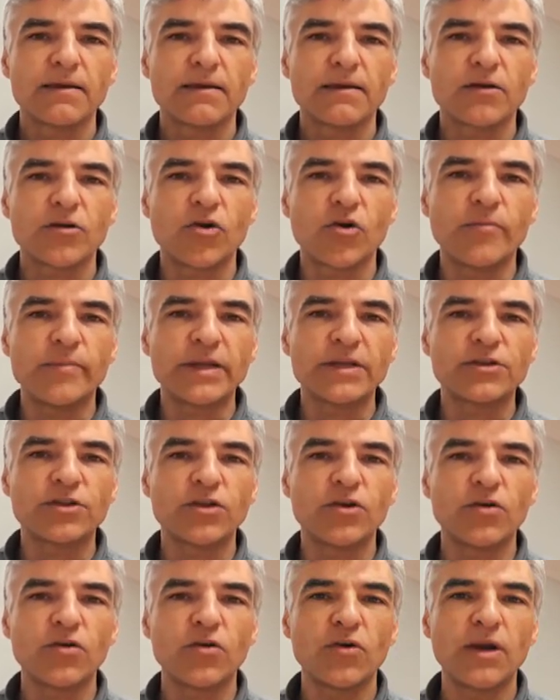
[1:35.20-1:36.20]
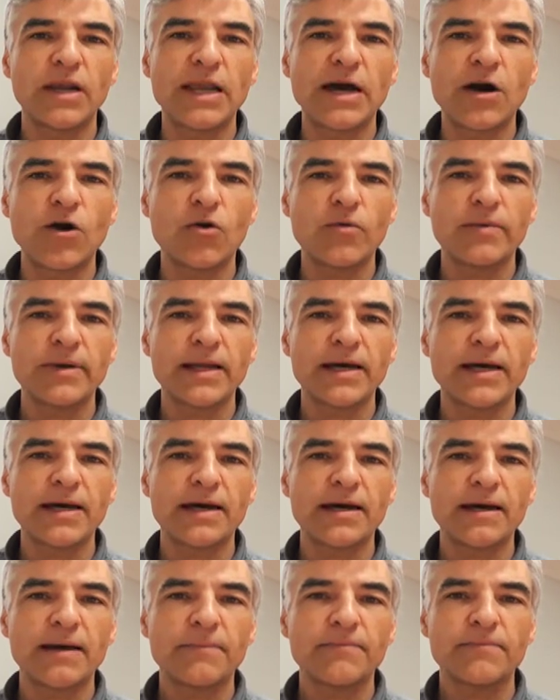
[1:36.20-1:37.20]
Convirtió la
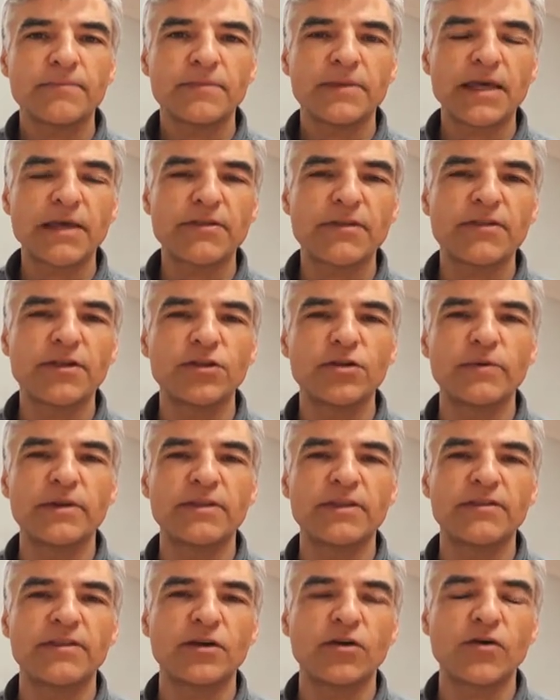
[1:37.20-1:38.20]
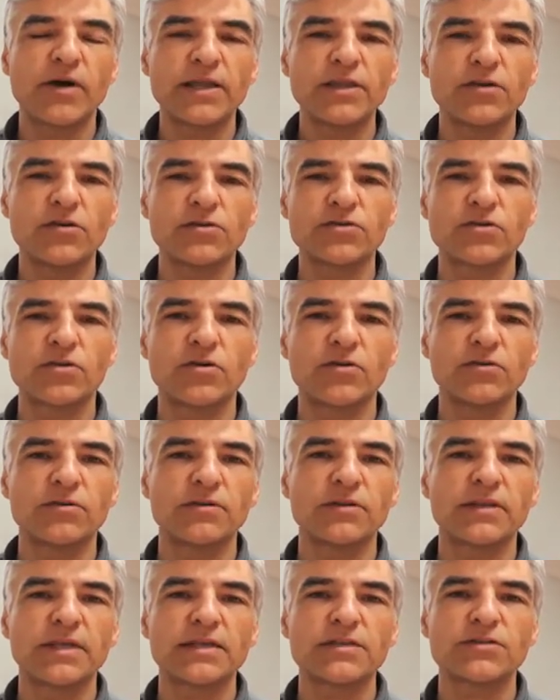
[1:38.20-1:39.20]
obra de hace 125 años,
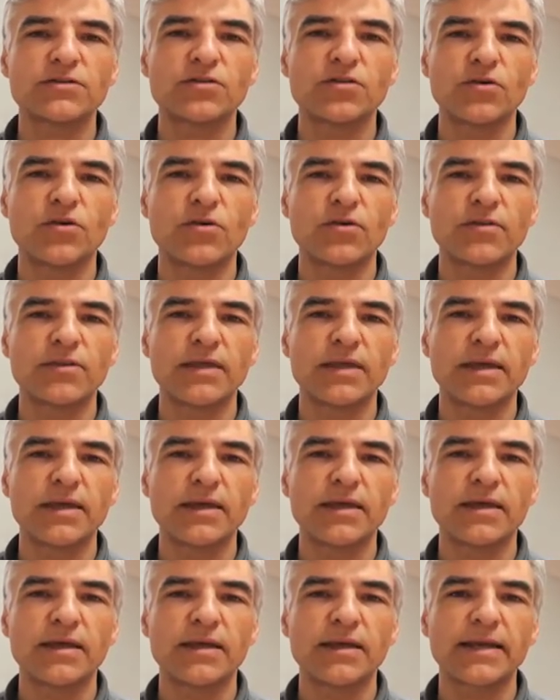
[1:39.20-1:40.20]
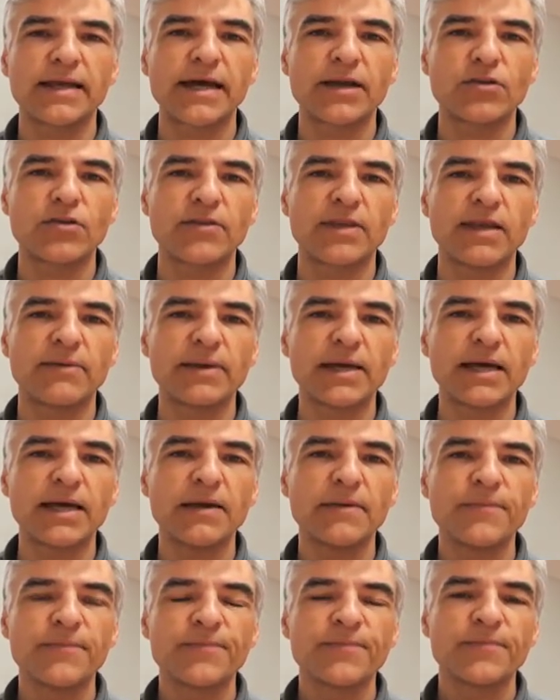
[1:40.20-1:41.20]
con texto de Ricardo de la
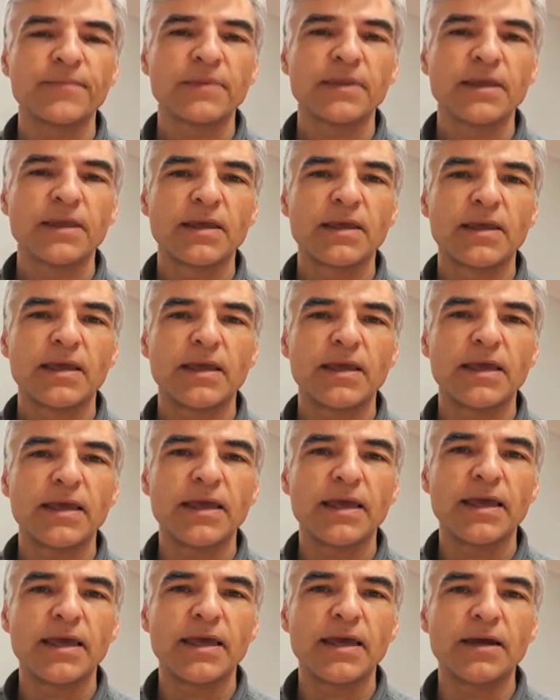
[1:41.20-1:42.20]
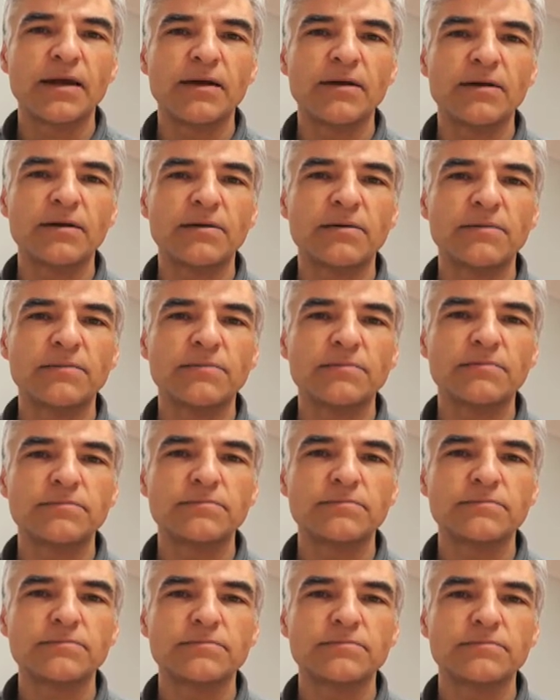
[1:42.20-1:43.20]
Vega, en
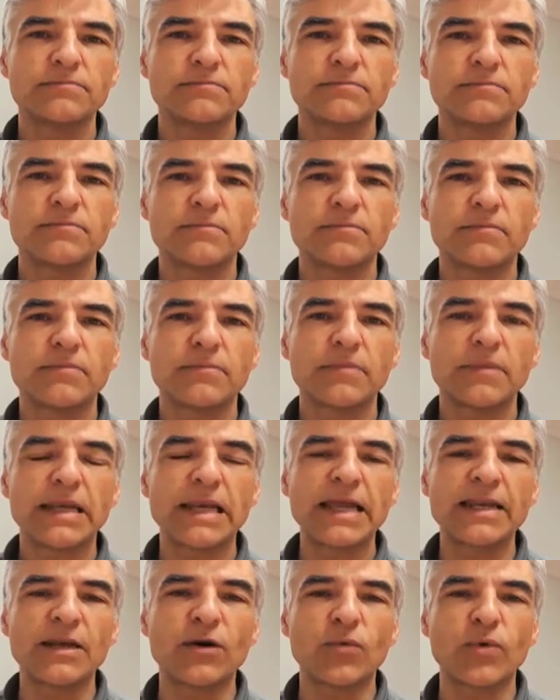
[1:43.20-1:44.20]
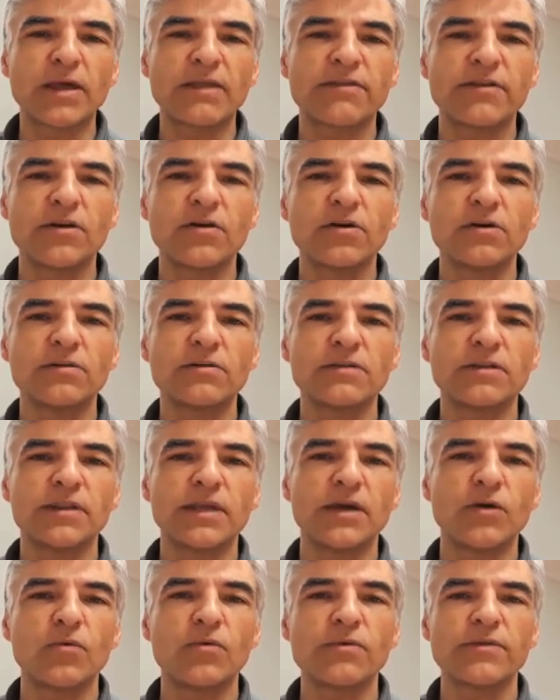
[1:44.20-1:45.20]
la inauguración
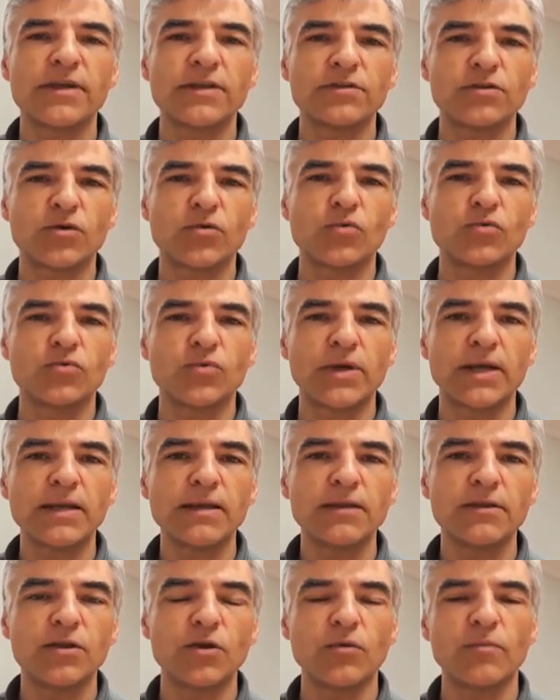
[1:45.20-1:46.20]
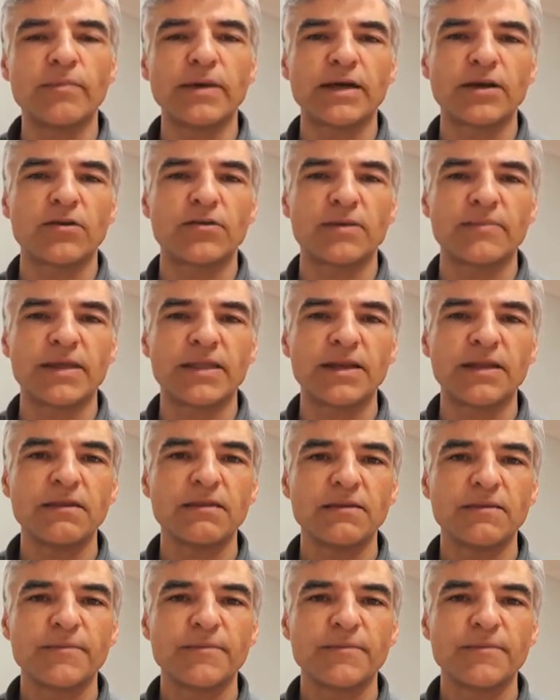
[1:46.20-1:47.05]
de un centro cultural de un barrio de Madrid,